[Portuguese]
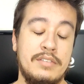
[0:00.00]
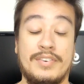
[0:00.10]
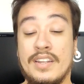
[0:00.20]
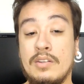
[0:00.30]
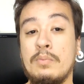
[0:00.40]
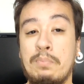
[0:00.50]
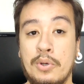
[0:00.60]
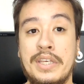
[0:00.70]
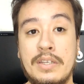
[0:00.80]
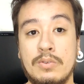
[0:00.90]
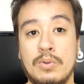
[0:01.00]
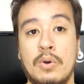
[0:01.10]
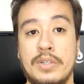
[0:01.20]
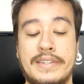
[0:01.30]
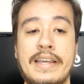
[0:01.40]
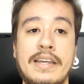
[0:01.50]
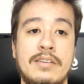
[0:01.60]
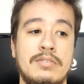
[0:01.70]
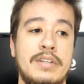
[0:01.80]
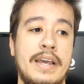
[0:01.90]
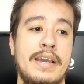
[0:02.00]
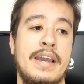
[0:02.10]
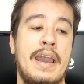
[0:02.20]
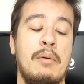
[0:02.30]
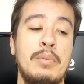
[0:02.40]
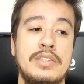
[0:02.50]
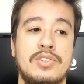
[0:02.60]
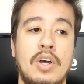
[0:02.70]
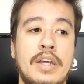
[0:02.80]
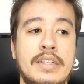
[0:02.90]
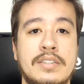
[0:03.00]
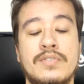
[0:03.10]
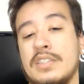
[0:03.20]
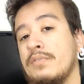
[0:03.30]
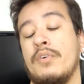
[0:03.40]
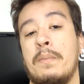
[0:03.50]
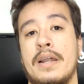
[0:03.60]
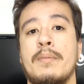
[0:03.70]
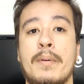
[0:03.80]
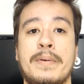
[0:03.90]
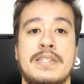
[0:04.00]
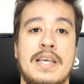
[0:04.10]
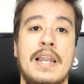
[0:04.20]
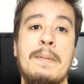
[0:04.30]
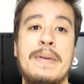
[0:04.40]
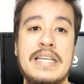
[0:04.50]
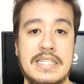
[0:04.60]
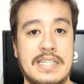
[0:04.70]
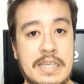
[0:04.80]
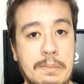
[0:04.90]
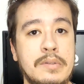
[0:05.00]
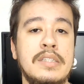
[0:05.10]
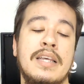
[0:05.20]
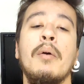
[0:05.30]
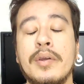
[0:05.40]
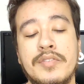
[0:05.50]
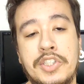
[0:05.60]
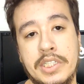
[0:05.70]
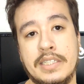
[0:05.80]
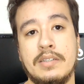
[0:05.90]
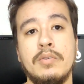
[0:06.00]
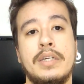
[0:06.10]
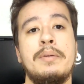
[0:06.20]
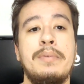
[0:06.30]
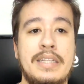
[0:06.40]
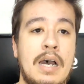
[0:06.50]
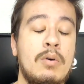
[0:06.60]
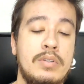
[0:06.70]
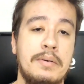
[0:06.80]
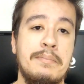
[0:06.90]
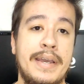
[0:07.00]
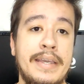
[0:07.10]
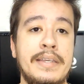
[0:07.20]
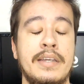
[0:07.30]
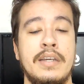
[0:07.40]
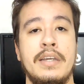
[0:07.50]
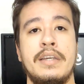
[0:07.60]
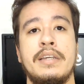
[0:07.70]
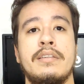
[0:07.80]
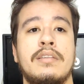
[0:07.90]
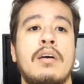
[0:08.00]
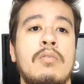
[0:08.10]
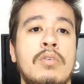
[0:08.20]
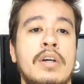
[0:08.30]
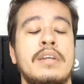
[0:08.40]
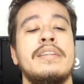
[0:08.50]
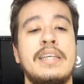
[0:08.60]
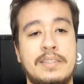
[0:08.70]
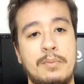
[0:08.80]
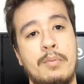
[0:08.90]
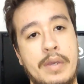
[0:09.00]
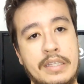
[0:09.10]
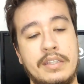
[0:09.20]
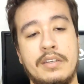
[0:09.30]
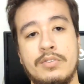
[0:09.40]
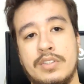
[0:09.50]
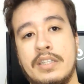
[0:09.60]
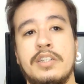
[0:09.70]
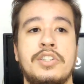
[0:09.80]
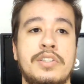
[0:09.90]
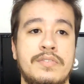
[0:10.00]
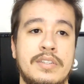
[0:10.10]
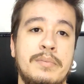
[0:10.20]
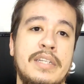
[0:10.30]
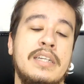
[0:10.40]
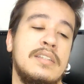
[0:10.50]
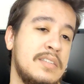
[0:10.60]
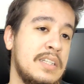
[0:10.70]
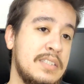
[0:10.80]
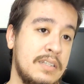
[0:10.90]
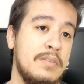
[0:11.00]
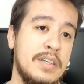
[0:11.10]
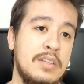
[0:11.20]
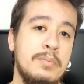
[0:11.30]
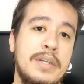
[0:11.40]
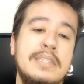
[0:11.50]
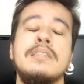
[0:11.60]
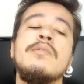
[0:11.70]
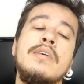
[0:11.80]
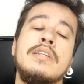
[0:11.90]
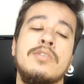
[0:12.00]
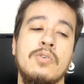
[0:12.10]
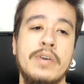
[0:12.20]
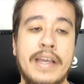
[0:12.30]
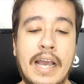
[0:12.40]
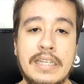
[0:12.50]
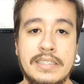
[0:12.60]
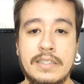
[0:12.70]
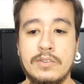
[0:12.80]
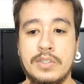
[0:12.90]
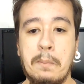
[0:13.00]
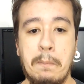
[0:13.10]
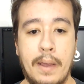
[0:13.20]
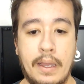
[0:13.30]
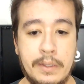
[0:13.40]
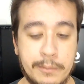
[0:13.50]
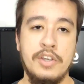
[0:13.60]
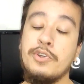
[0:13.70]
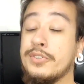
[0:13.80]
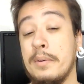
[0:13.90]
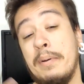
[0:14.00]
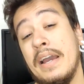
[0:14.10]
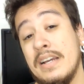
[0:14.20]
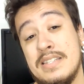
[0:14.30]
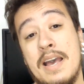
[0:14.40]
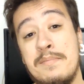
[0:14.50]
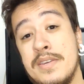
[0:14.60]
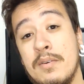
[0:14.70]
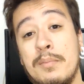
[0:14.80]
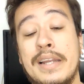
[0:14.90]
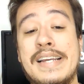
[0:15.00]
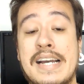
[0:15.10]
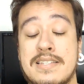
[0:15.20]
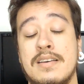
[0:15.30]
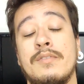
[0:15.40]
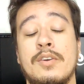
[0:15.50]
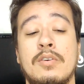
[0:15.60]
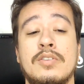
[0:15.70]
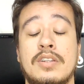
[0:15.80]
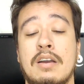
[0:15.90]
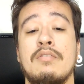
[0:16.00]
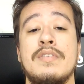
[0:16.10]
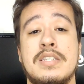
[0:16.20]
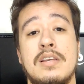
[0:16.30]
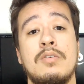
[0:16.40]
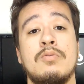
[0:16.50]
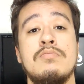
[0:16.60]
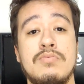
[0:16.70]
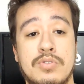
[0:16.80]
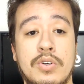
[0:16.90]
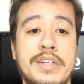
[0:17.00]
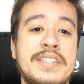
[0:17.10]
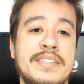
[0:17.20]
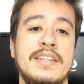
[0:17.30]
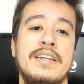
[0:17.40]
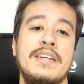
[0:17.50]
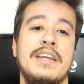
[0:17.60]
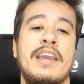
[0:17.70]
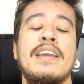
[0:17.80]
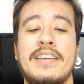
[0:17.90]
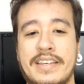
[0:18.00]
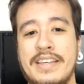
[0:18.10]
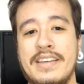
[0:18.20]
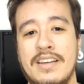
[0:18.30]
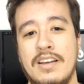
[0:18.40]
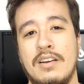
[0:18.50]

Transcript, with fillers: Falando um pouquinho do roteiro, né? É uma história, se você for parar para pensar, ela é bem simples, é uma investigação criminal também. Então, nesse momento em que os detetives americanos eles estão aqui no Brasil, eles conhecem o Sampaio e o Sampaio recebe uma ligação enquanto está conversando com os dois, em que